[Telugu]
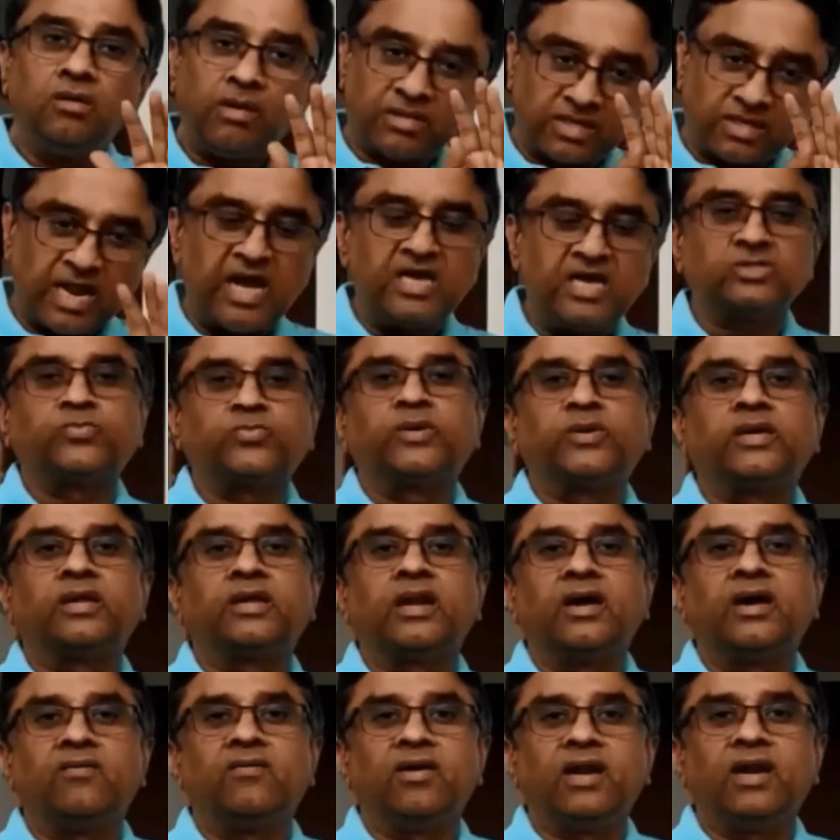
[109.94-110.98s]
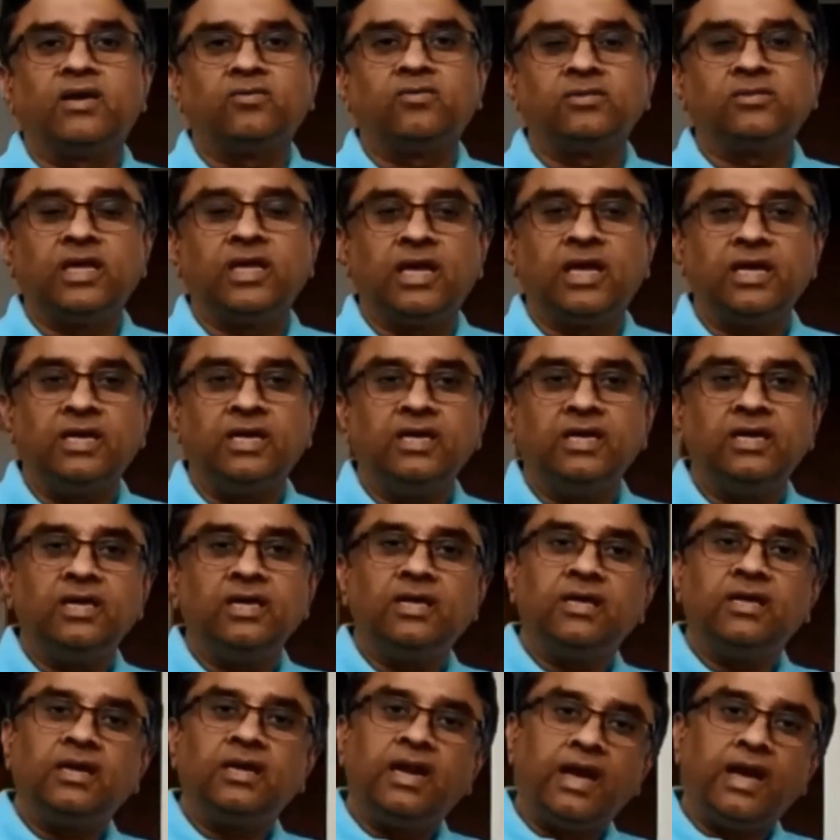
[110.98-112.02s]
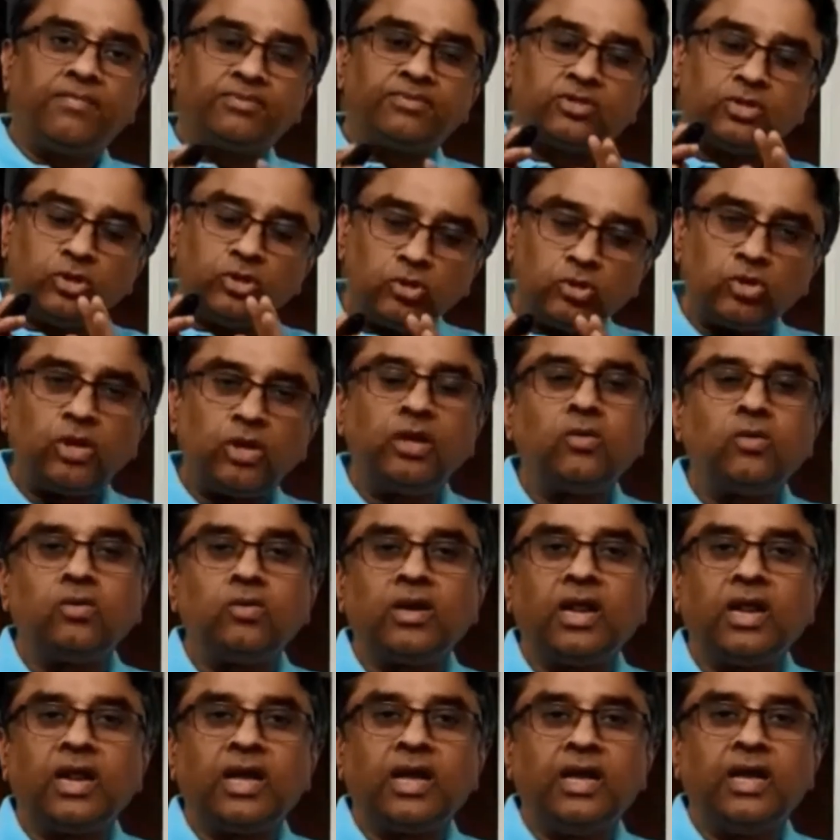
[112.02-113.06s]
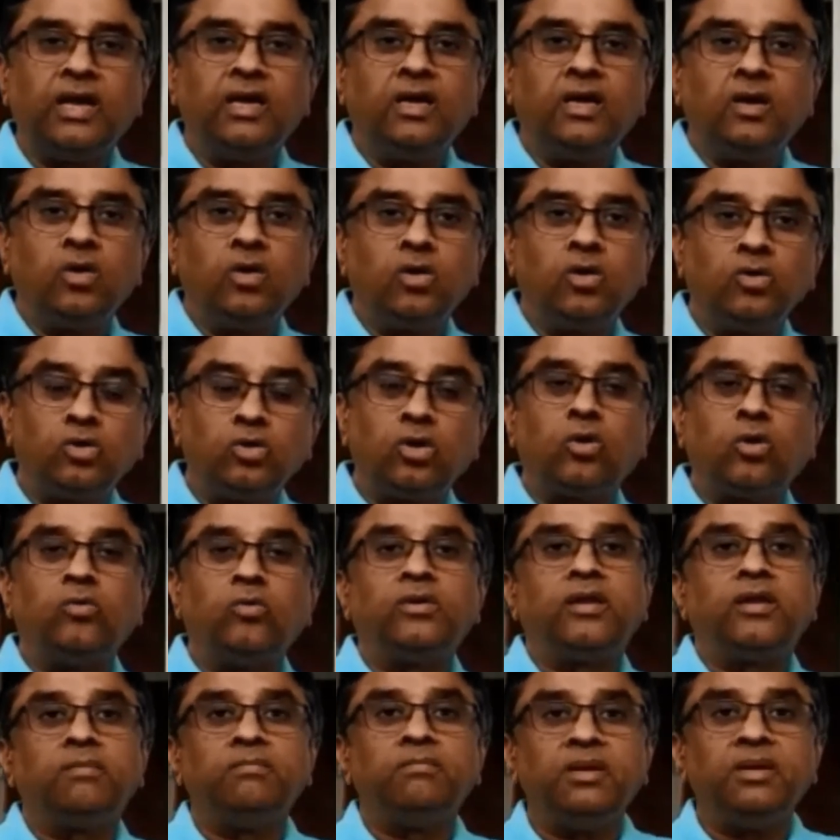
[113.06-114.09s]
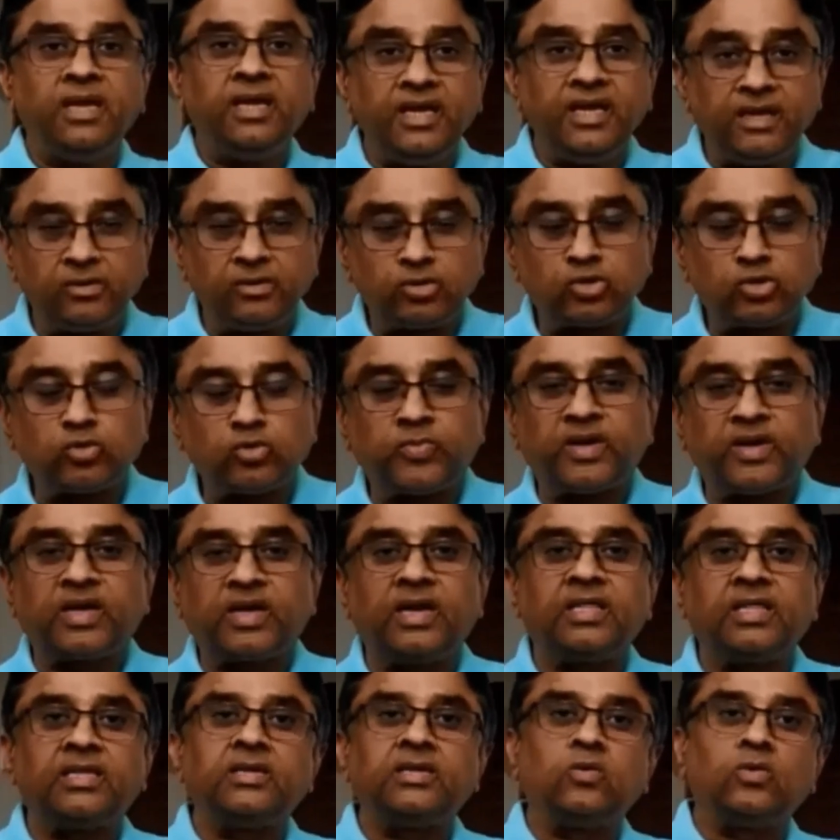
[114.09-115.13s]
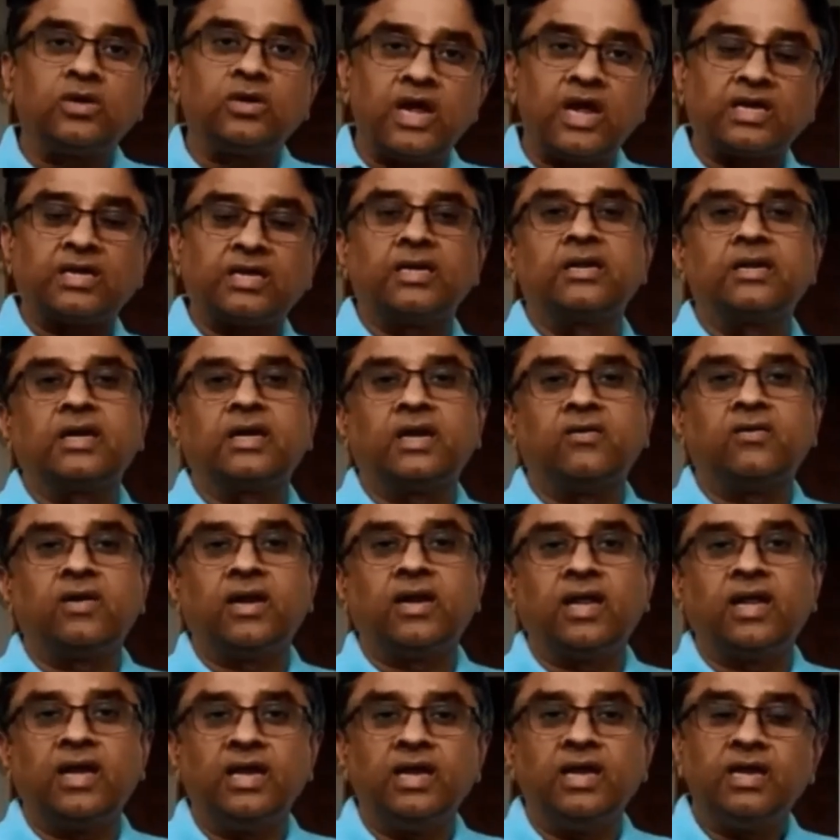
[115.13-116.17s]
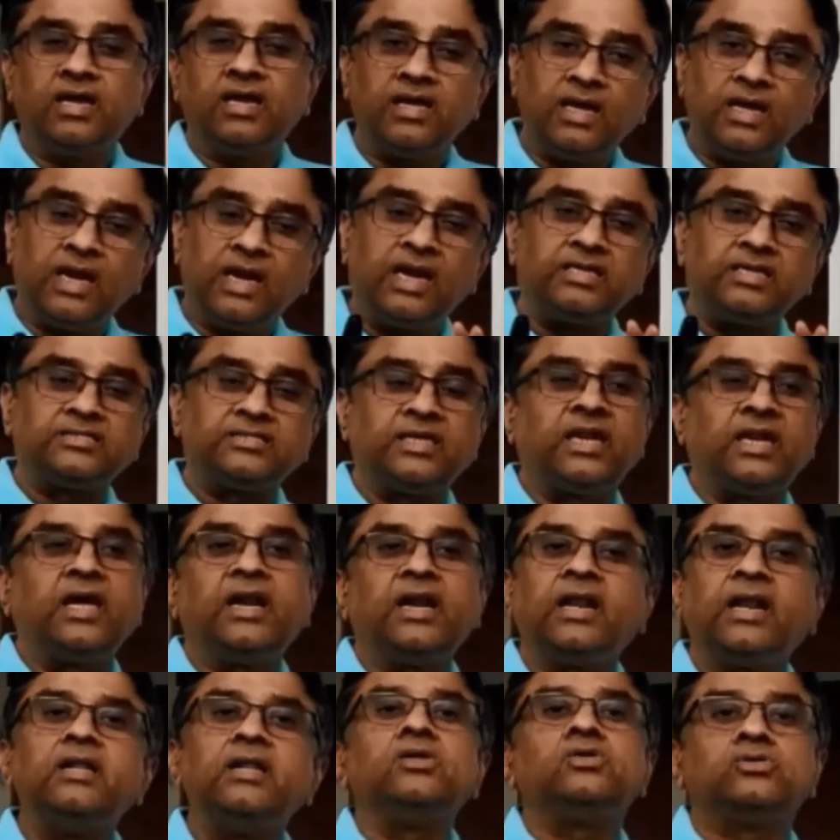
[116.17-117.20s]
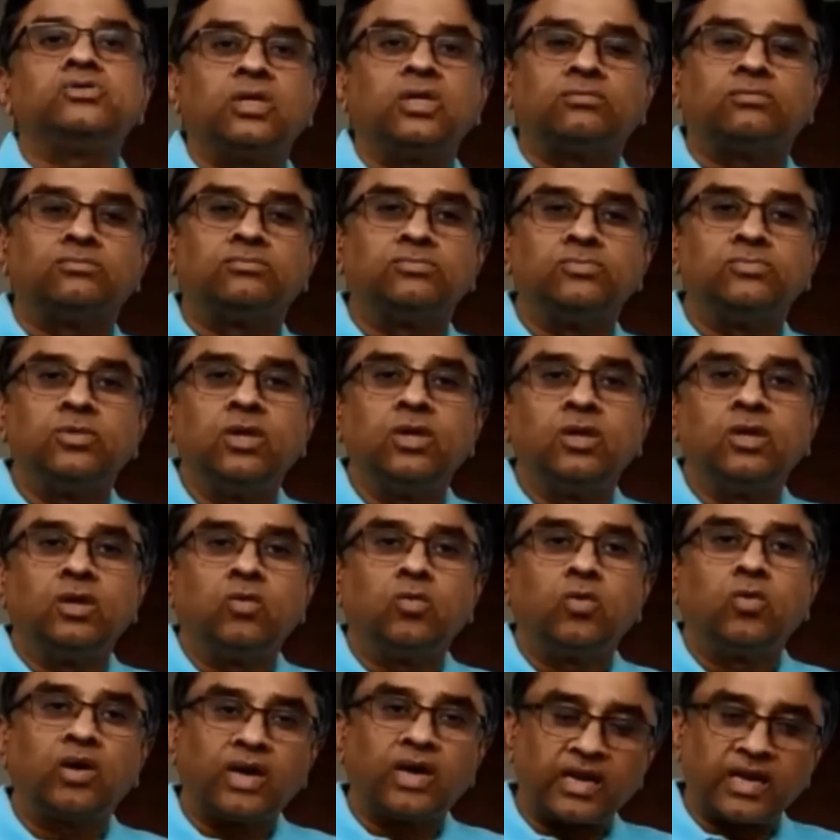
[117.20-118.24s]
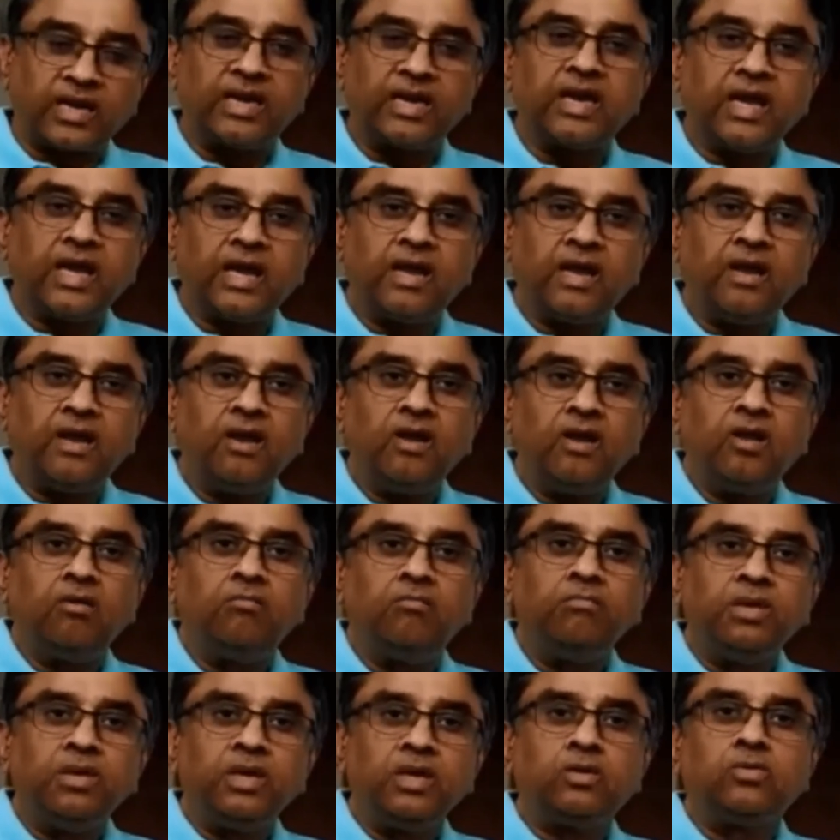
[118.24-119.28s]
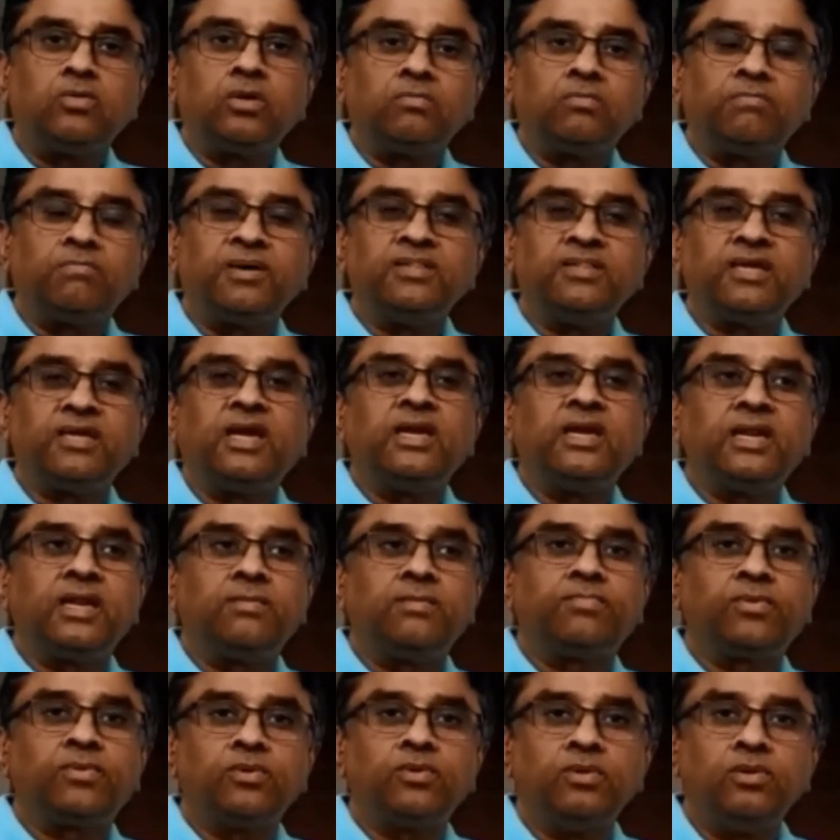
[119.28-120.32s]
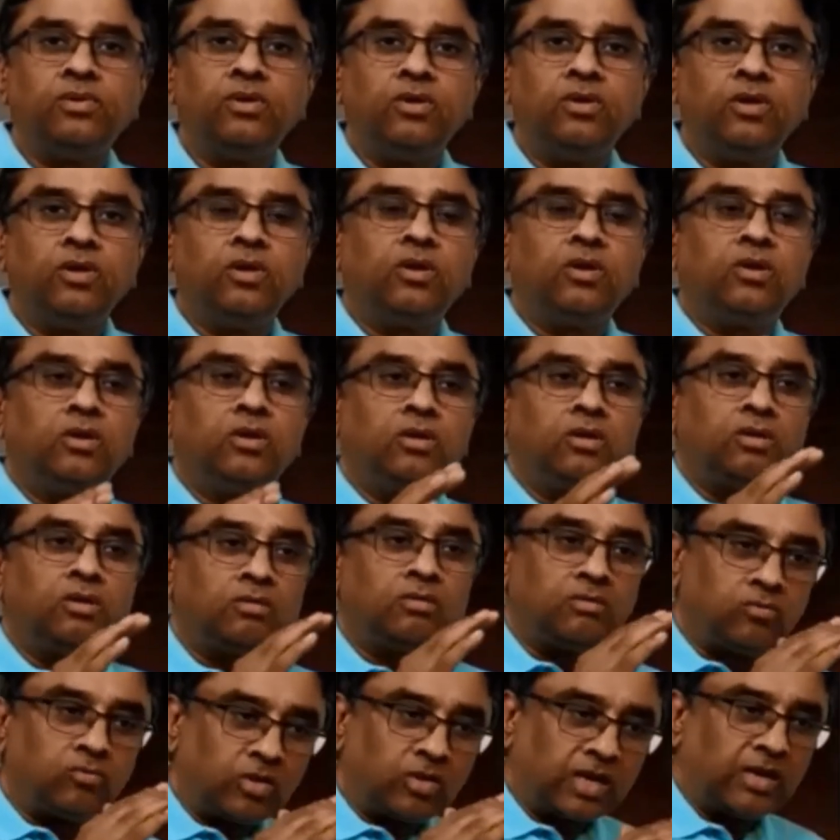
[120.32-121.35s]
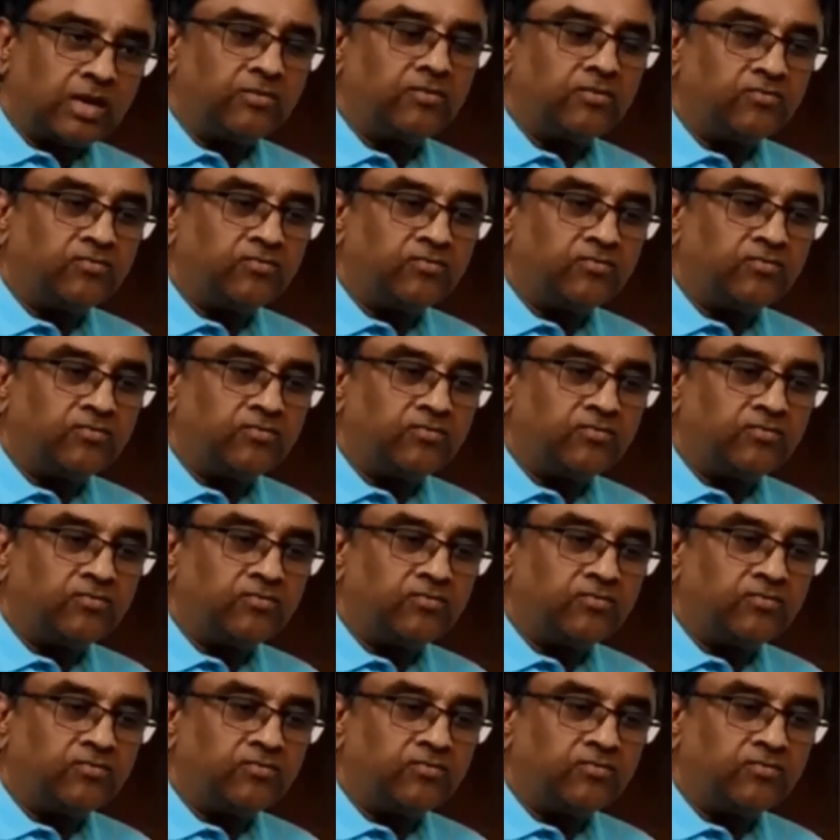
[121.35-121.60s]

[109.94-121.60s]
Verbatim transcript: అసలు హాస్పిటల్కి రావాలా వద్దా లేకపోతే ఇంట్లోనే ఉండాలా ఇంట్లో ఉంటే మీ ఇంటి చుట్టుపక్కల ఏదైనా ఒక డాక్టర్ని కలవాలా ఇలాంటి సలహాలన్నీ ఇస్తారు ఒక రకంగా మీకు ఇబ్బంది కలిగినప్పుడు ఒక